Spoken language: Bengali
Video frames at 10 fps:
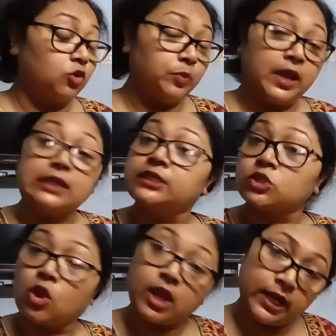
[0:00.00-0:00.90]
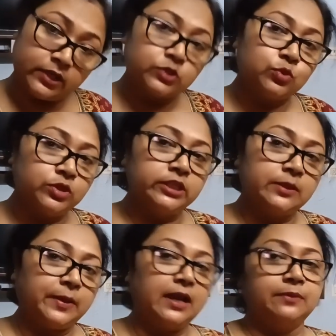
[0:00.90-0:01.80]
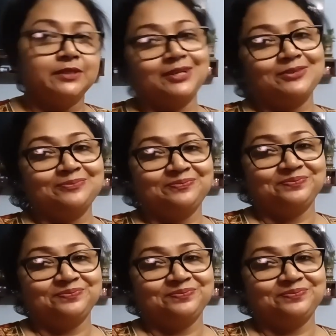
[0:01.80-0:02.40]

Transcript: তবে আজকে সকালে একটু স্কুল যেতে পারলাম জানো